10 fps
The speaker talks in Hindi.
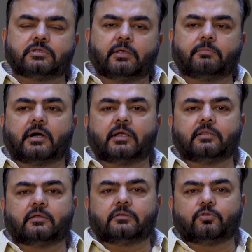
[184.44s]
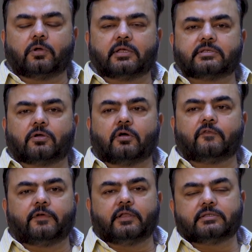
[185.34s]
उसके बाद थोड़ा सा
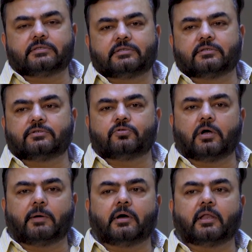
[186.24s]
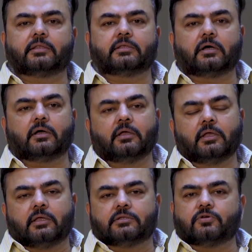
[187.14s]
कॉन्फिडेंस जो हमारा था
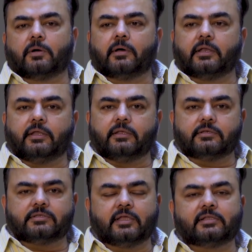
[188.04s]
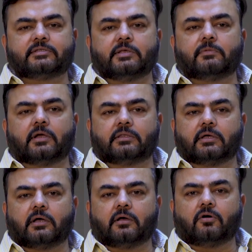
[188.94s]
जो हमारी सेल्स टीम का
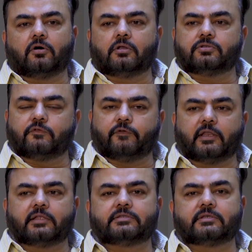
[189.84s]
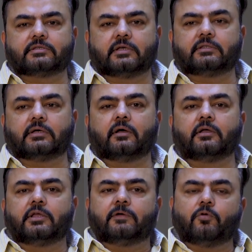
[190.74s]
था और जो फाइनेंसर्स का था
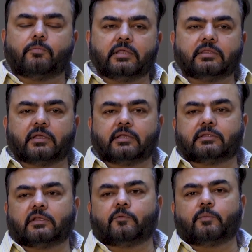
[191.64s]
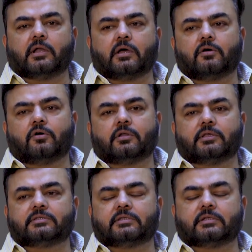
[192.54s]
वो महिंद्रा की तरफ बढ़ा और
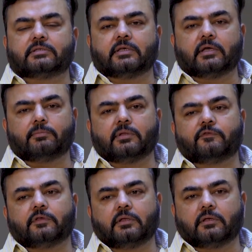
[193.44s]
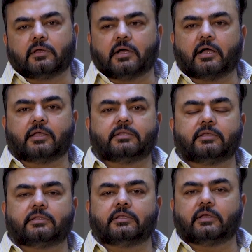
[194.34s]
इस तरह से हमने फिर आगे
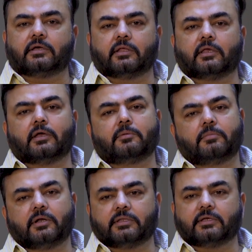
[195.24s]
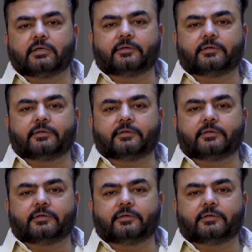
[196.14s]
धीरे धीरे करके हम बढ़ते